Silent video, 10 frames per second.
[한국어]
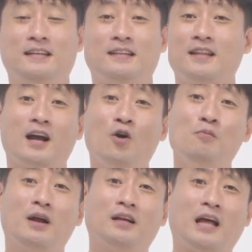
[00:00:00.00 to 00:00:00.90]
내가
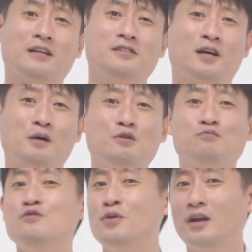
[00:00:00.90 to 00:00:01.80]
얼마나 다른 사람을
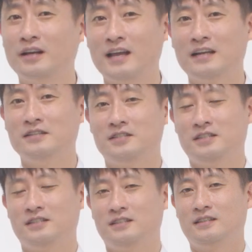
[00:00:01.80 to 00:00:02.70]
불편하게 하는지,